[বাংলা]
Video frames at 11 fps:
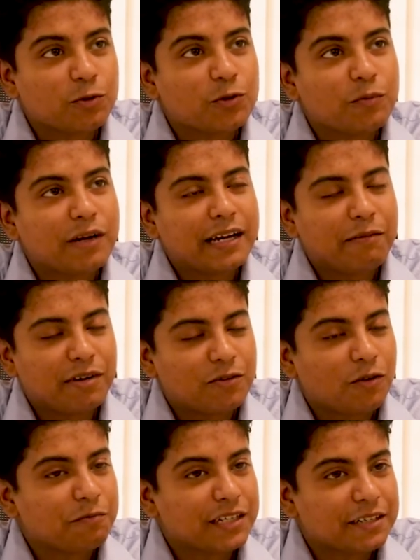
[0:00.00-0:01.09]
প্রথমবারে আমরা
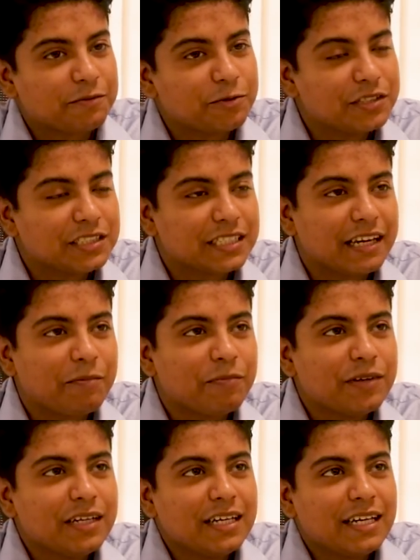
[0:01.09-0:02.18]
টপ টেনের মধ্যে ছিলাম
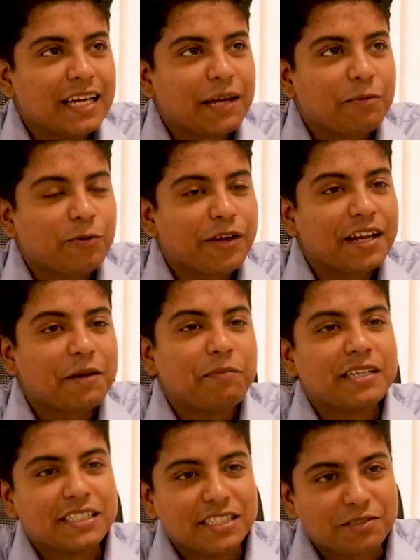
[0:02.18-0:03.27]
এবং এখানে
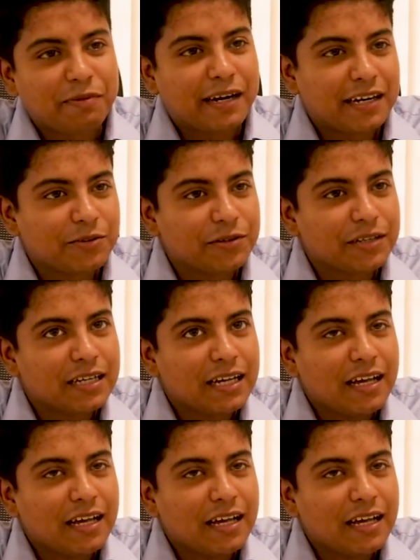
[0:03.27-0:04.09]
বেশ ইন্সপায়ার্ড হই